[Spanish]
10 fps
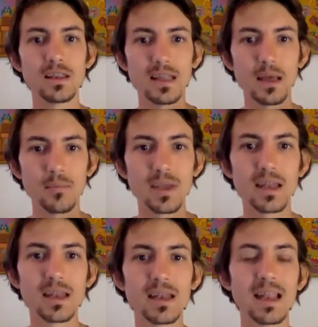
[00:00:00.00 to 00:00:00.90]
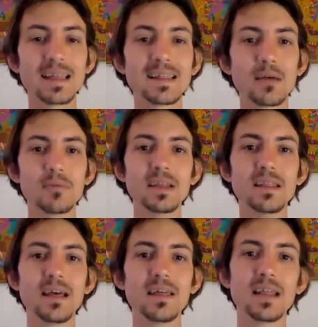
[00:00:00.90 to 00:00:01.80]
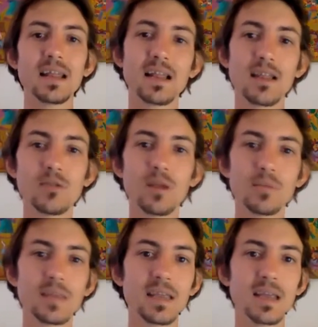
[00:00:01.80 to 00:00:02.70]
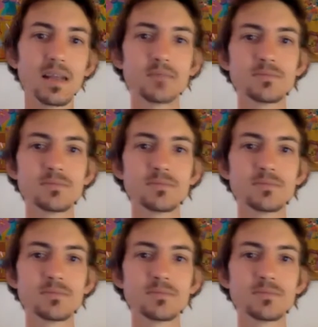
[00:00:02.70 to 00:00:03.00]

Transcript: y también la estabilidad de la glándula pineal